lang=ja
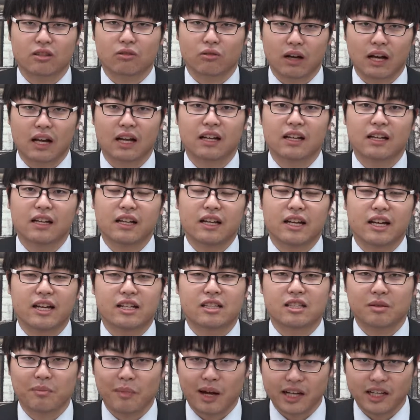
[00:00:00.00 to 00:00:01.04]
とか、
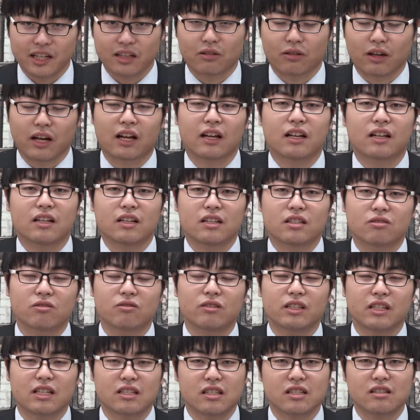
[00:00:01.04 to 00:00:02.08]
えー、つまりとかそ
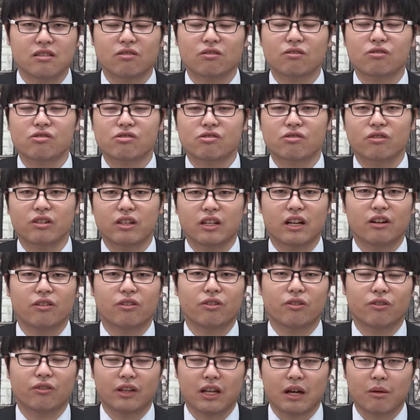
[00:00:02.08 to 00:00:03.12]
ういった接続詞を入れる
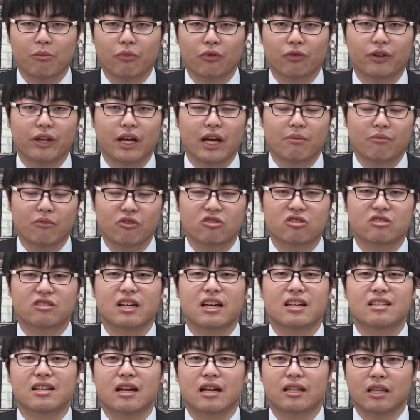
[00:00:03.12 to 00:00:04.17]
ような問題も出
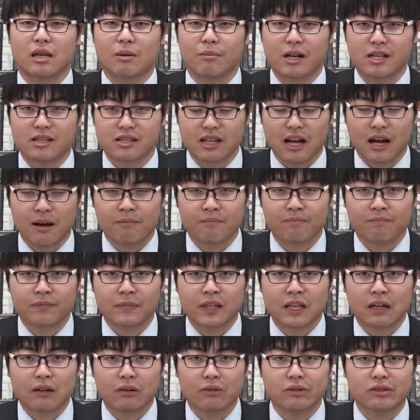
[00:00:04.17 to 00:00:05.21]
題されていました
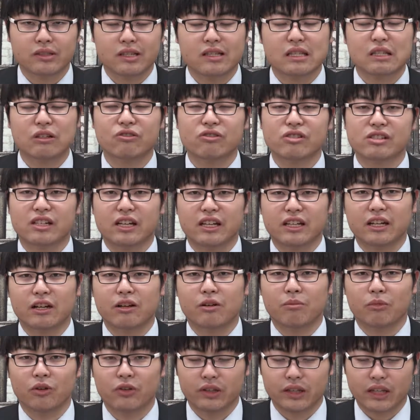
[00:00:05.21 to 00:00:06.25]
この接続詞が入れ
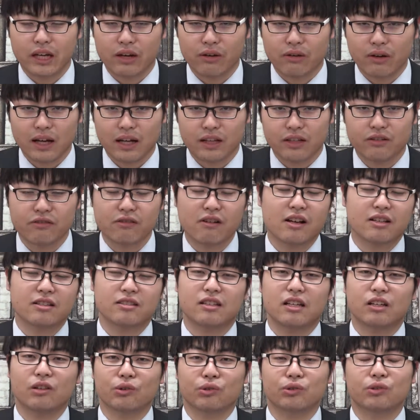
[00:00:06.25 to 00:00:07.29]
る問題は
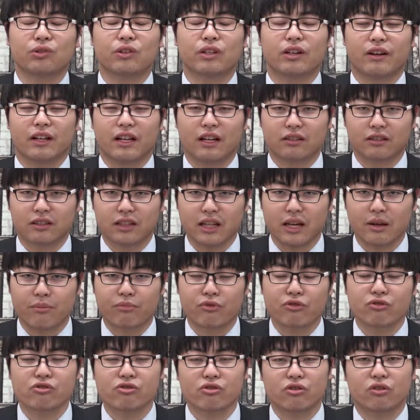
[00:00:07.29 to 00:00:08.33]
ニュアンスで解くのではなくて
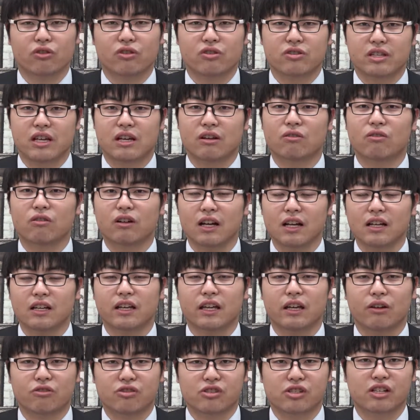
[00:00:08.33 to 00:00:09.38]
文章の前後関
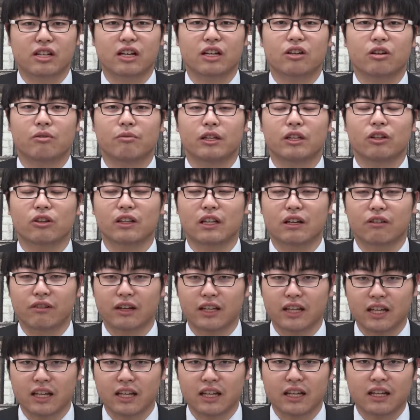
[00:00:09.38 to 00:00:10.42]
係をしっかり読み取った
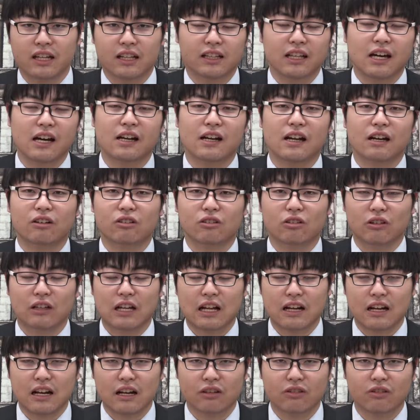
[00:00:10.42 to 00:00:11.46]
上で段落と
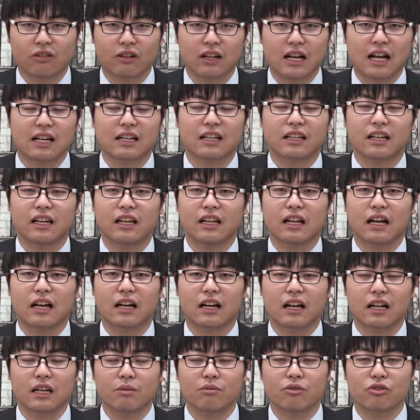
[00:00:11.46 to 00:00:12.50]
段落の関係な
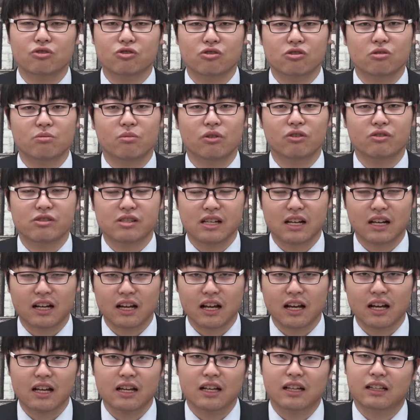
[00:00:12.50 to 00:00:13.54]
んかにも注目しなが
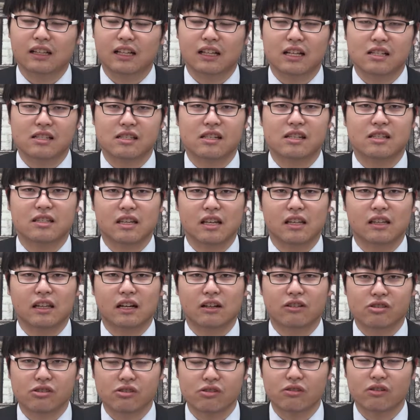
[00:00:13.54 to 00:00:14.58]
ら正しい選
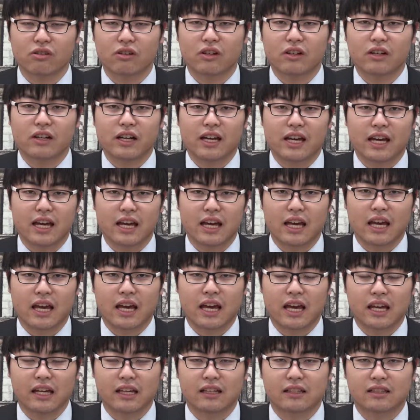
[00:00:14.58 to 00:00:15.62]
択肢を、
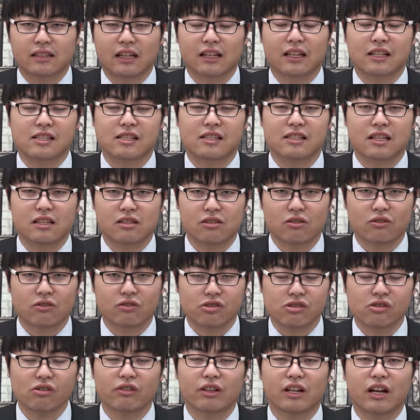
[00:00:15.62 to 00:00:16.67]
えー、正しい接
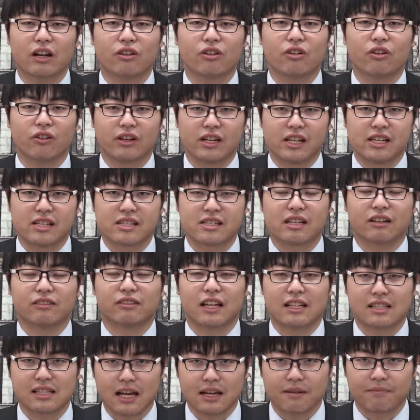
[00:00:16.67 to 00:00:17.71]
続詞を入れるようにしてく
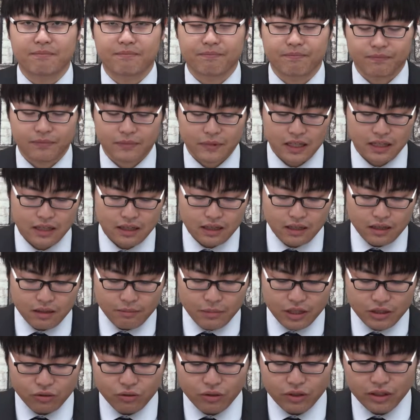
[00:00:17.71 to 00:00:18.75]
ださい。
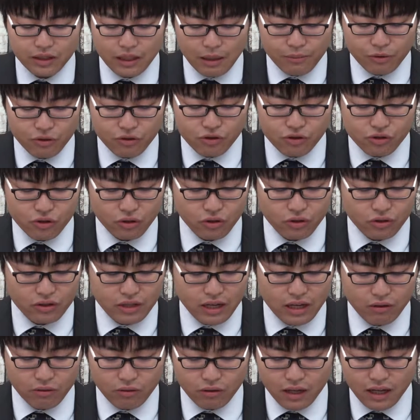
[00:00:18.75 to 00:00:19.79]
まあ、そういった文章の
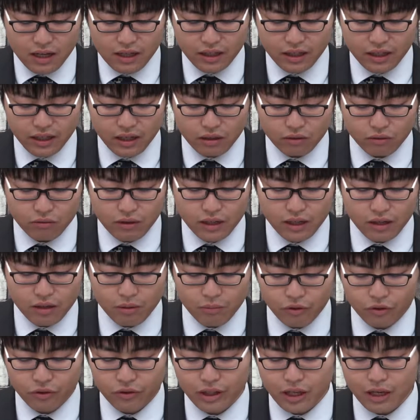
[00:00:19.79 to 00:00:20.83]
前後関係が問われる
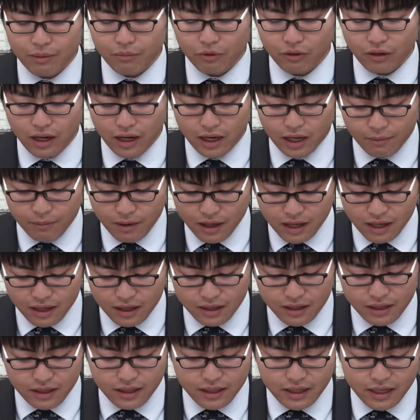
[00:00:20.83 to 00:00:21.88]
問題もあれば、
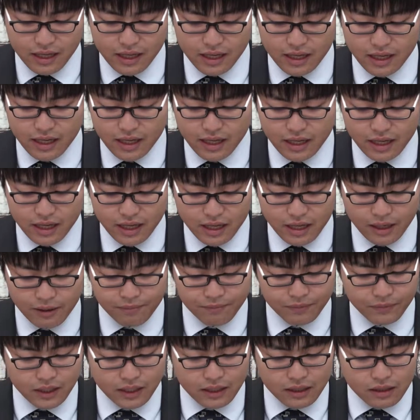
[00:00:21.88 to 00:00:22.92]

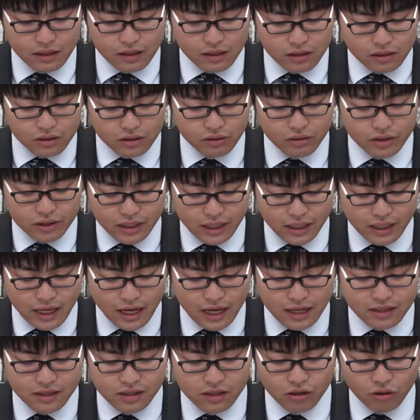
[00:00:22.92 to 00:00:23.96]
えー、そうですね、
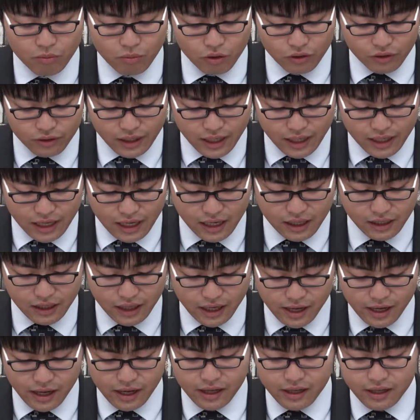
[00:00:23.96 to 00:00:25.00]
漢字の問題なん
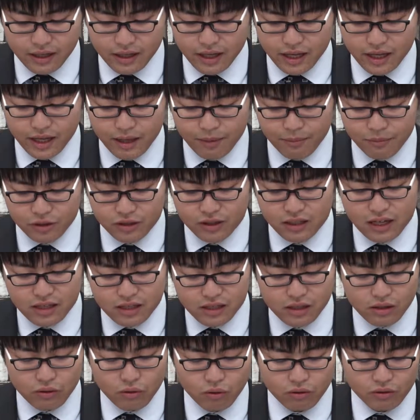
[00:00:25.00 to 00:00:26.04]
かや、えー、難
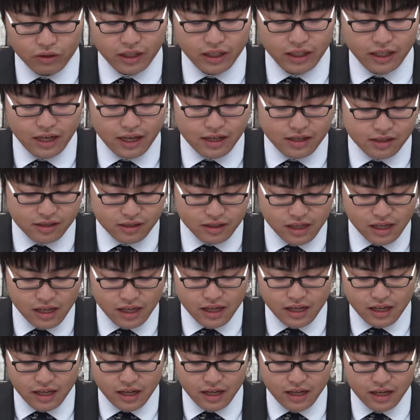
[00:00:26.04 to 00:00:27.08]
しい語句に関し
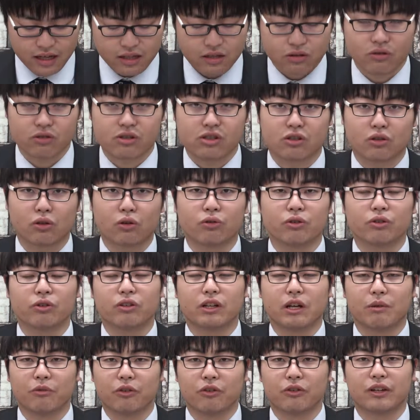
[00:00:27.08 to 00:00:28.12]
て、えー、少し問うよ
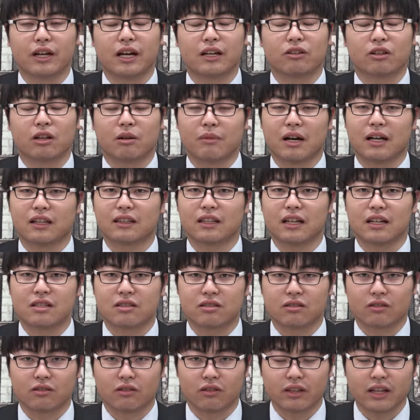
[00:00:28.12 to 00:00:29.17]
うな問題とかもあったり
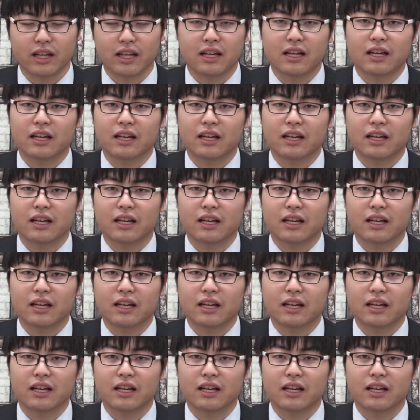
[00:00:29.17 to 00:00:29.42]
するので